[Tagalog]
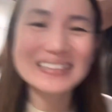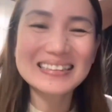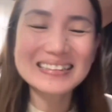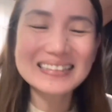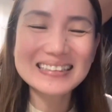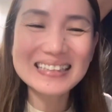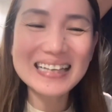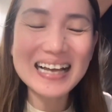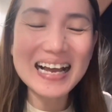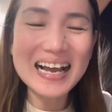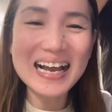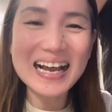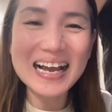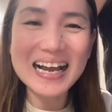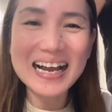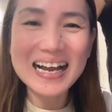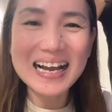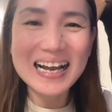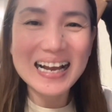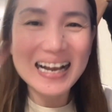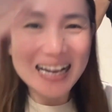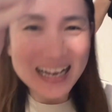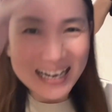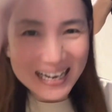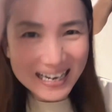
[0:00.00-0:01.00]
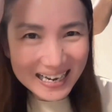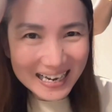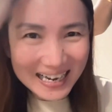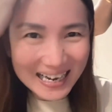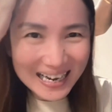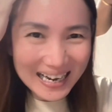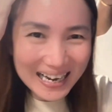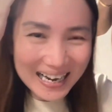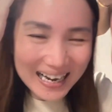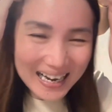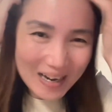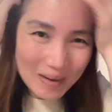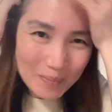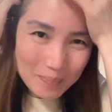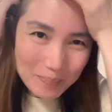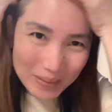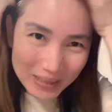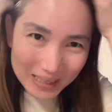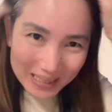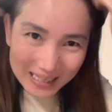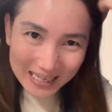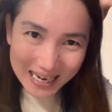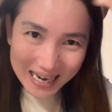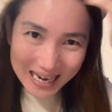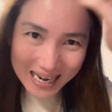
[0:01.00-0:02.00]
Yun nga. Ah,
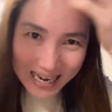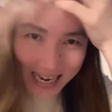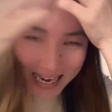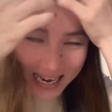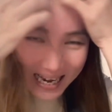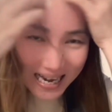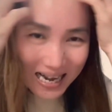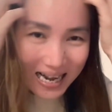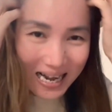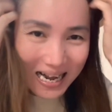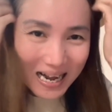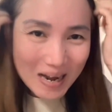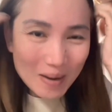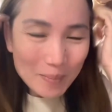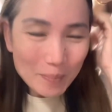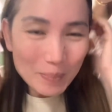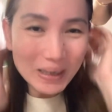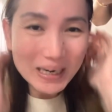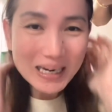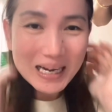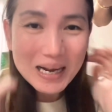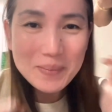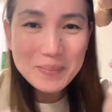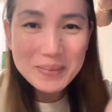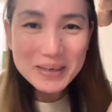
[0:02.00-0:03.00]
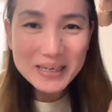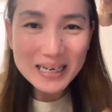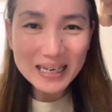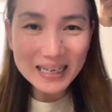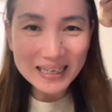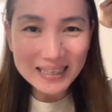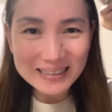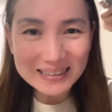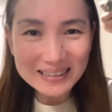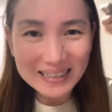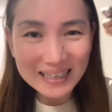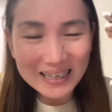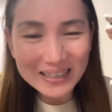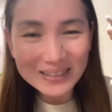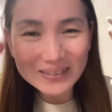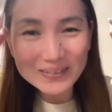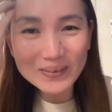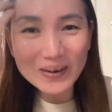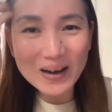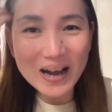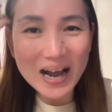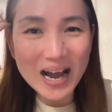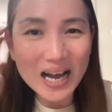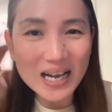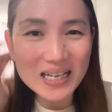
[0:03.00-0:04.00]
pagka, pagka may nakita
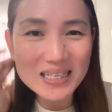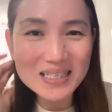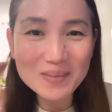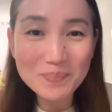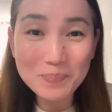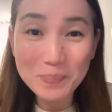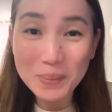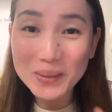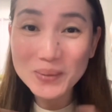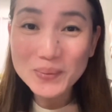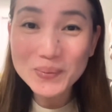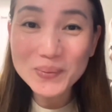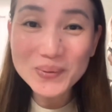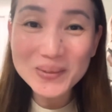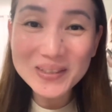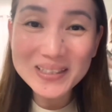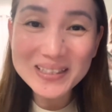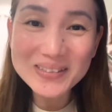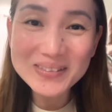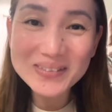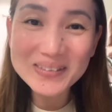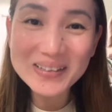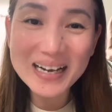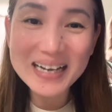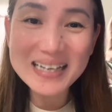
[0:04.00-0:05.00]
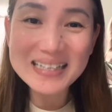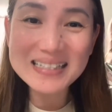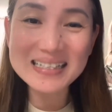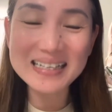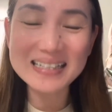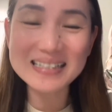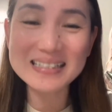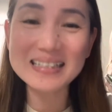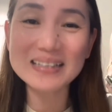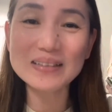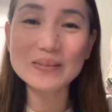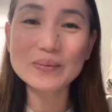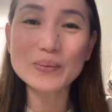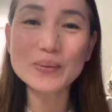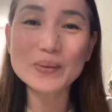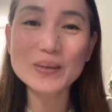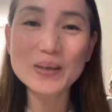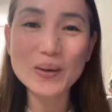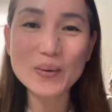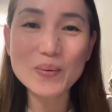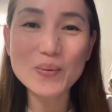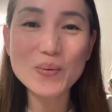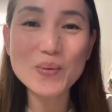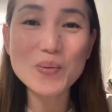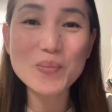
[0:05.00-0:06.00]
kayong ads, panoorin nyo, guys, kasi doon
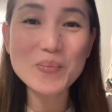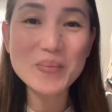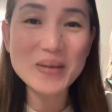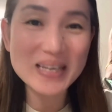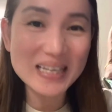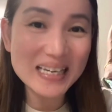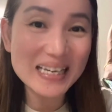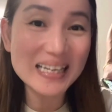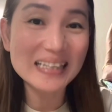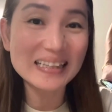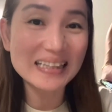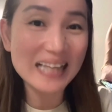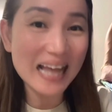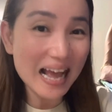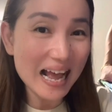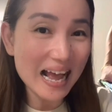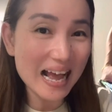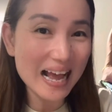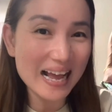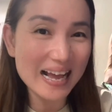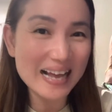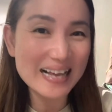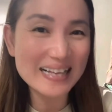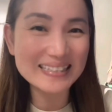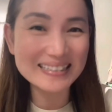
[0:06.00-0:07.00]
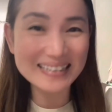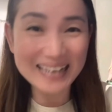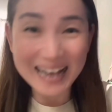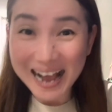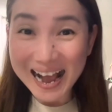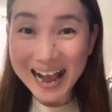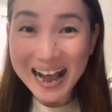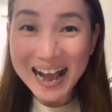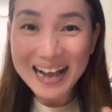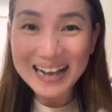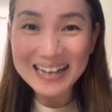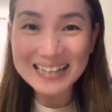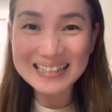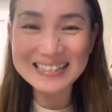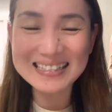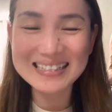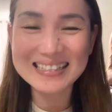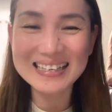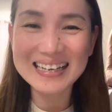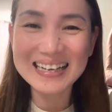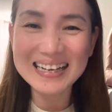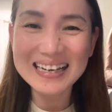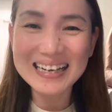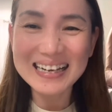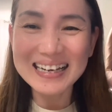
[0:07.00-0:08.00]
ako kumikita sa ads.
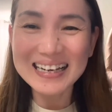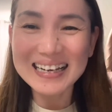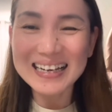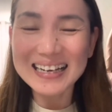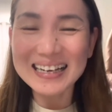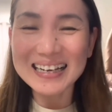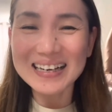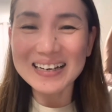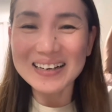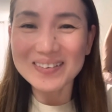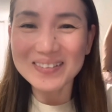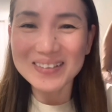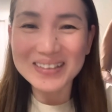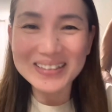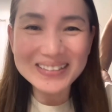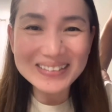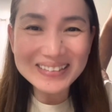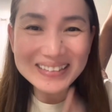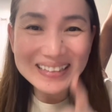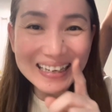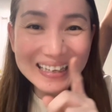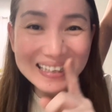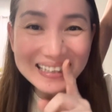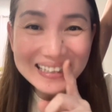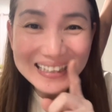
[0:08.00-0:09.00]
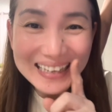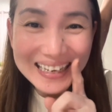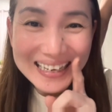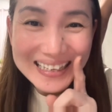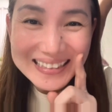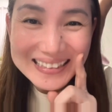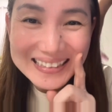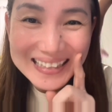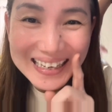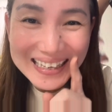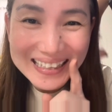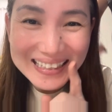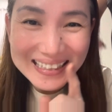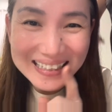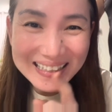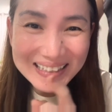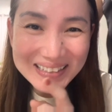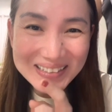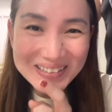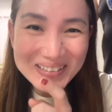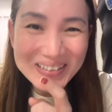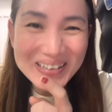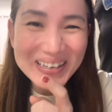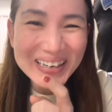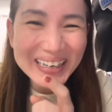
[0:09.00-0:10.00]
Huwag yung gagayahin nanay
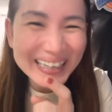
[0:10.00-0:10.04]
ko.